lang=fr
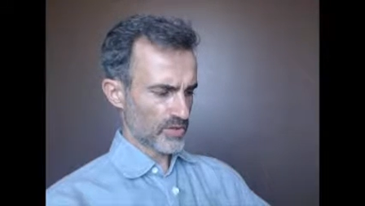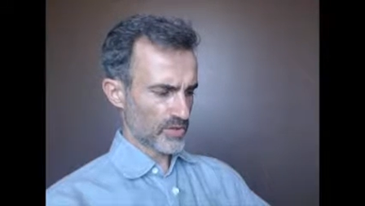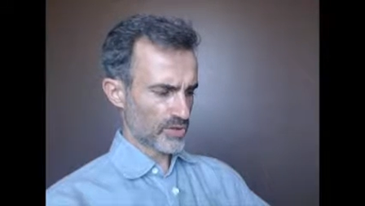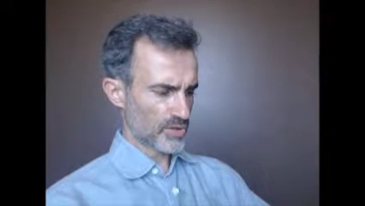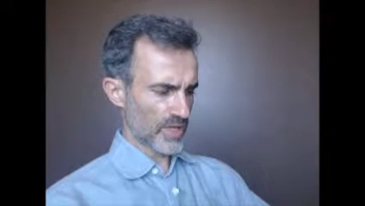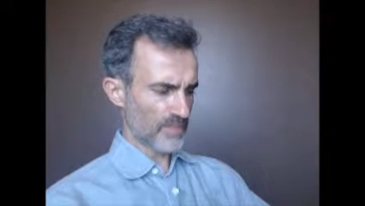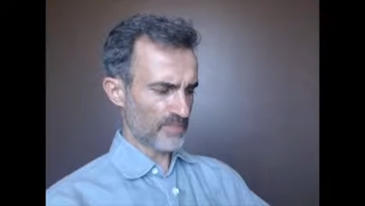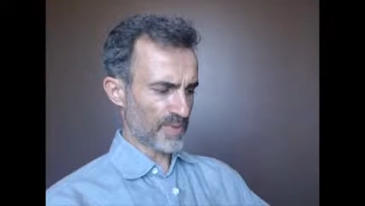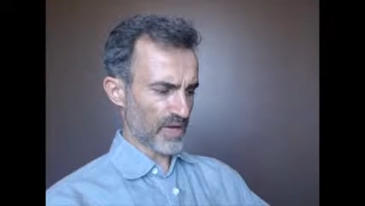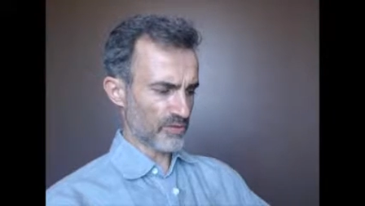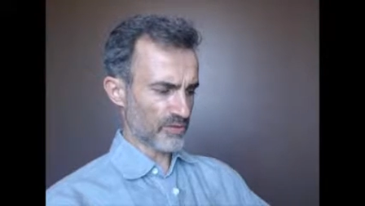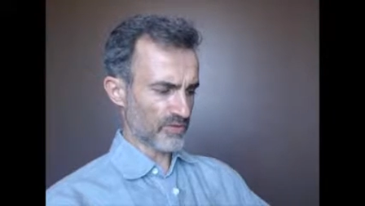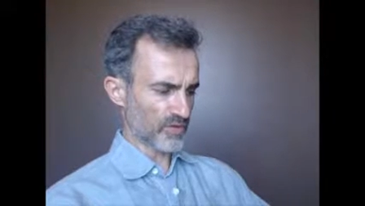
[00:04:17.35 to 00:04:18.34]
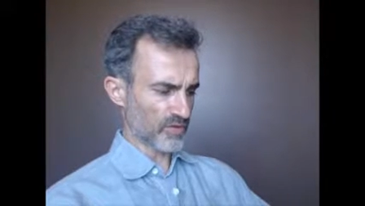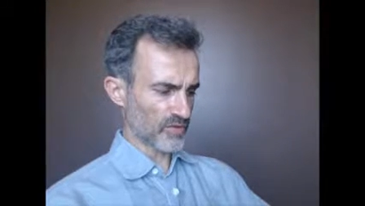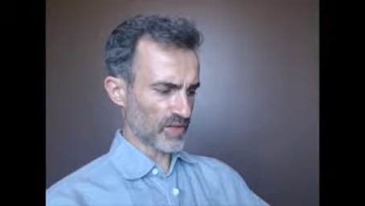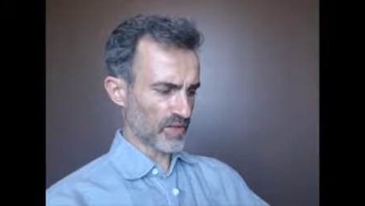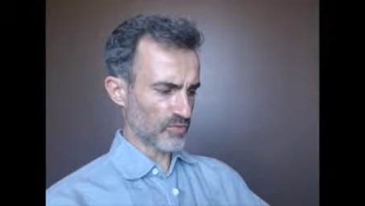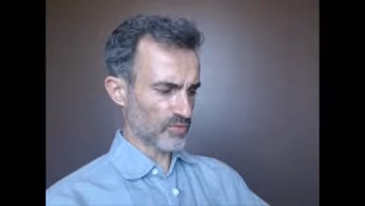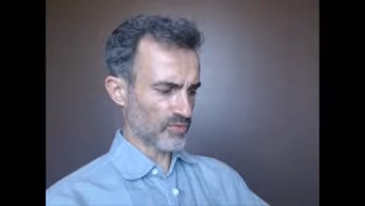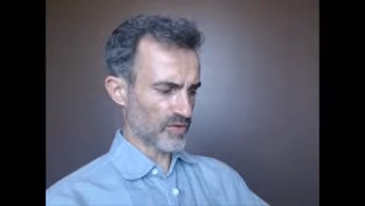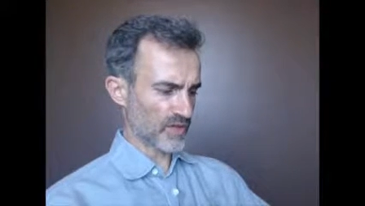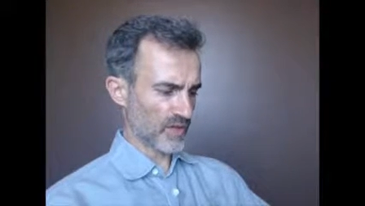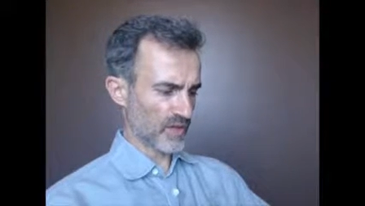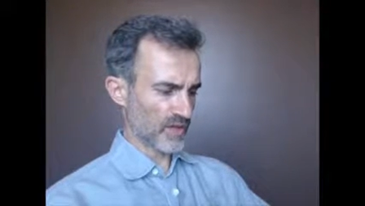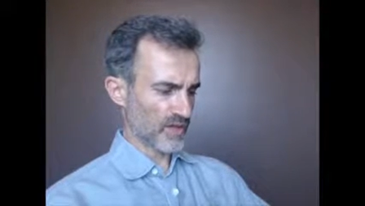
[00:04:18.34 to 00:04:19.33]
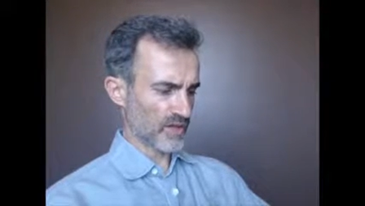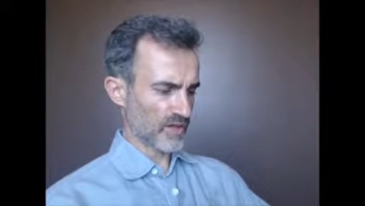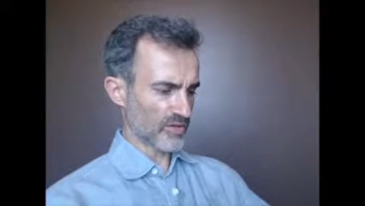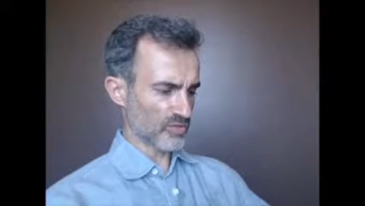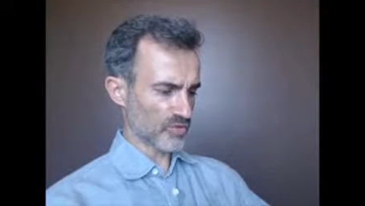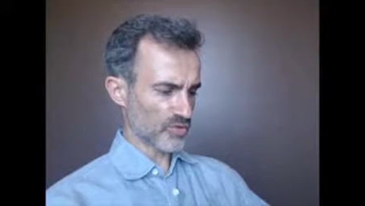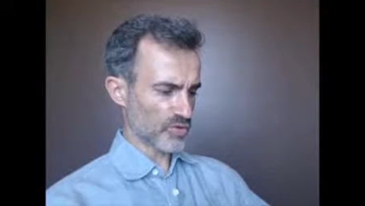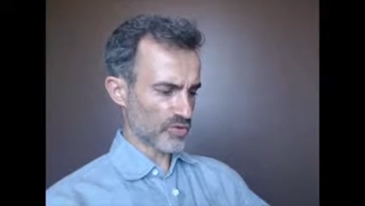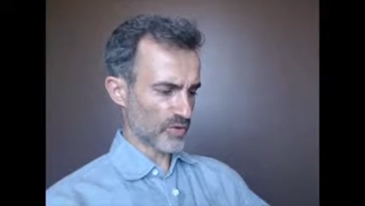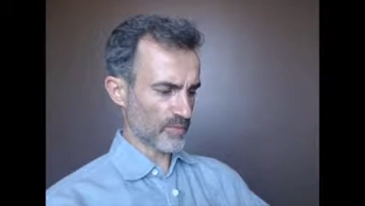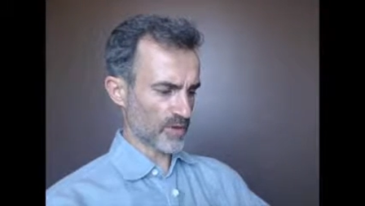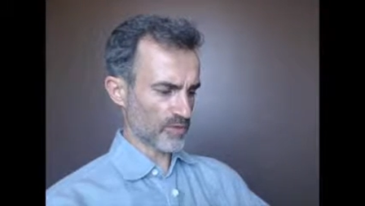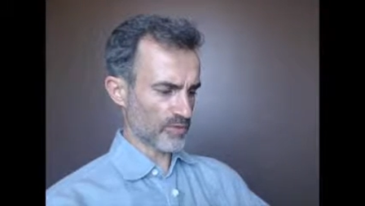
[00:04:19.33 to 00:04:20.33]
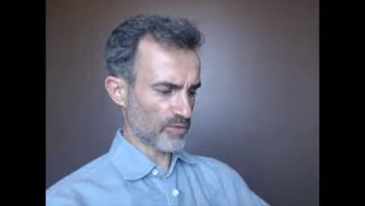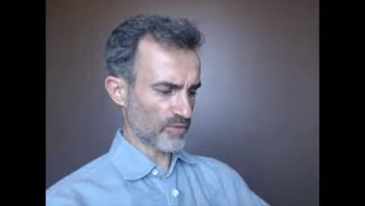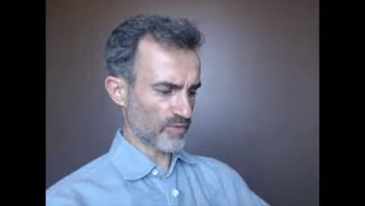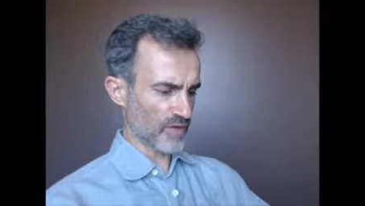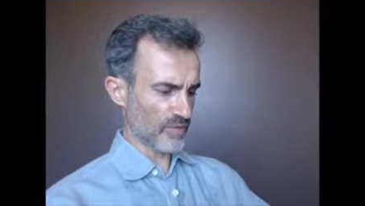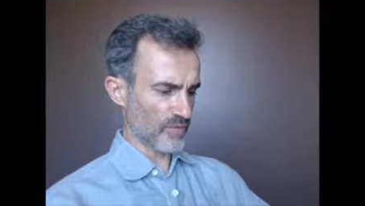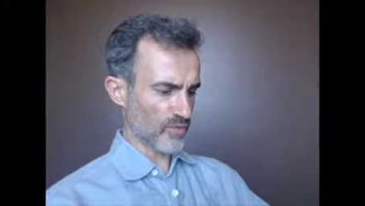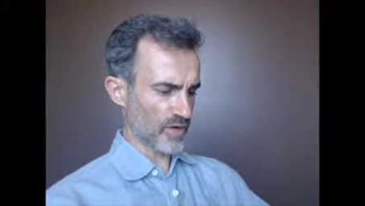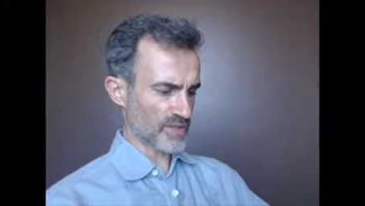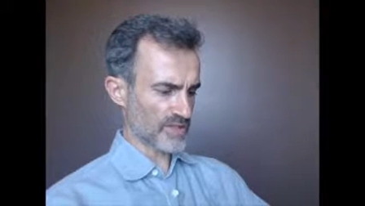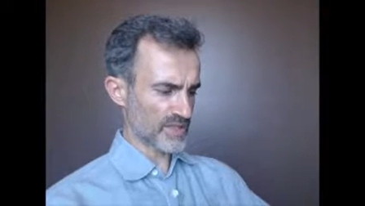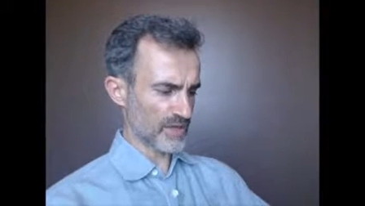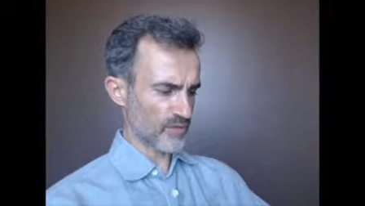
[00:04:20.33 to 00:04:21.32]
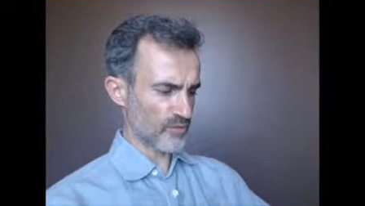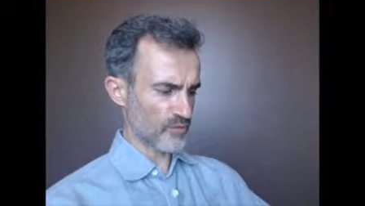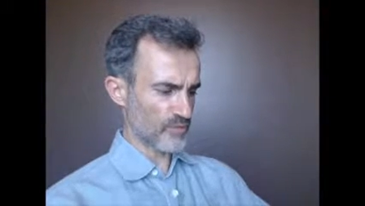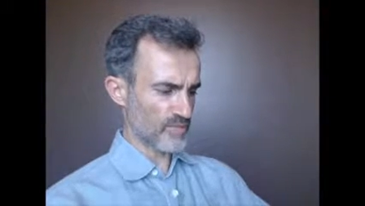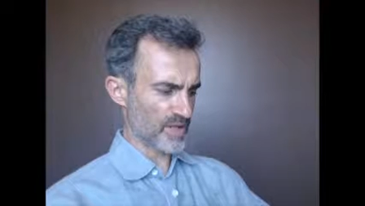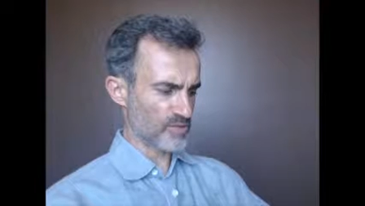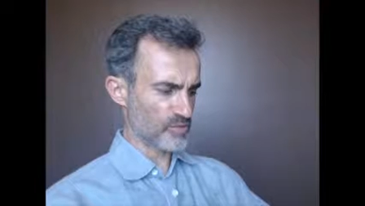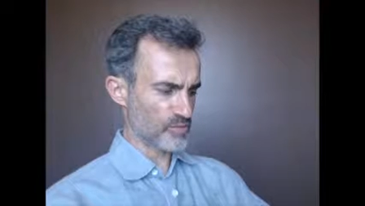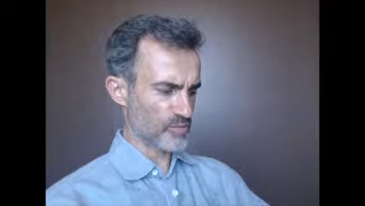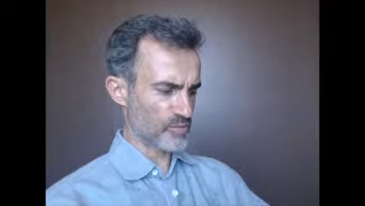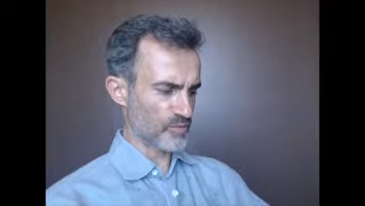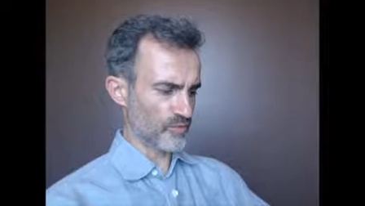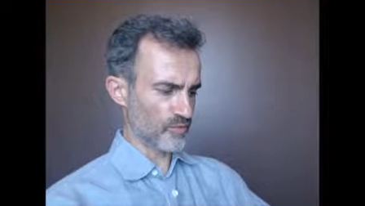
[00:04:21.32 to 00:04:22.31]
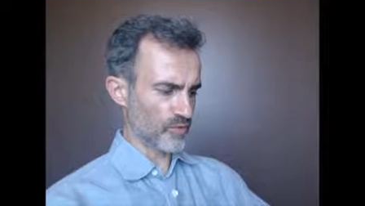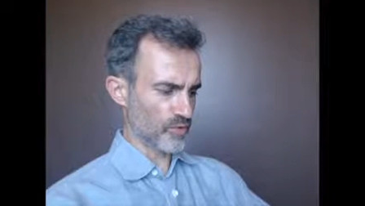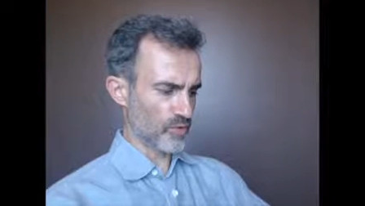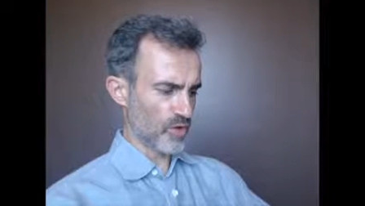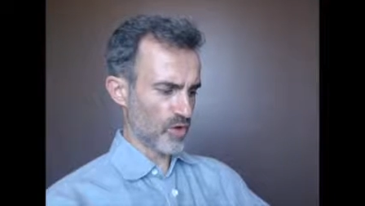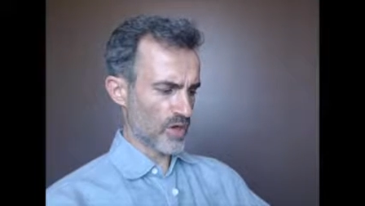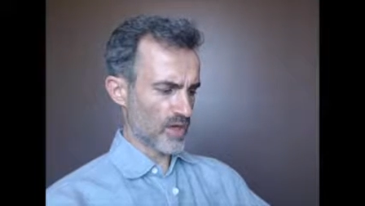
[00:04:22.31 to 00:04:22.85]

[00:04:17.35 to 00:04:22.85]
Je n'ai pas le temps d'écouter quand on se demande devant moi s'il fut battu du flot